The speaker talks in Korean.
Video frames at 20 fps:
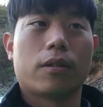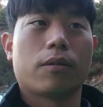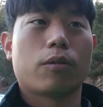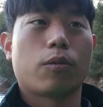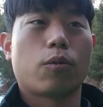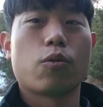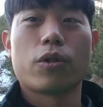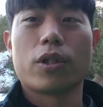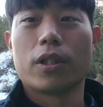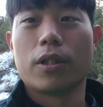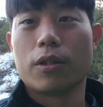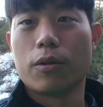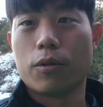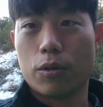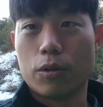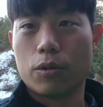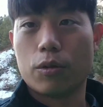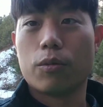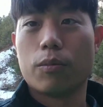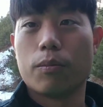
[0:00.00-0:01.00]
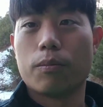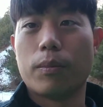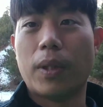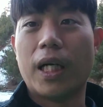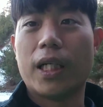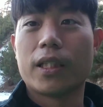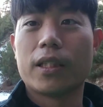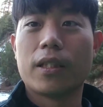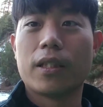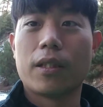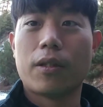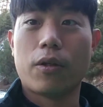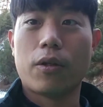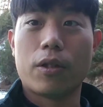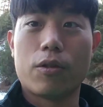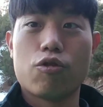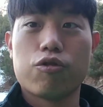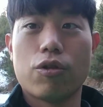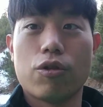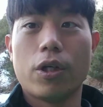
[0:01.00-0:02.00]
공기는 맑은데 되게
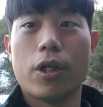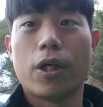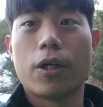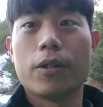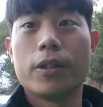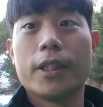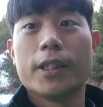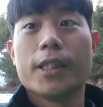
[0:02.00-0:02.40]
추워요.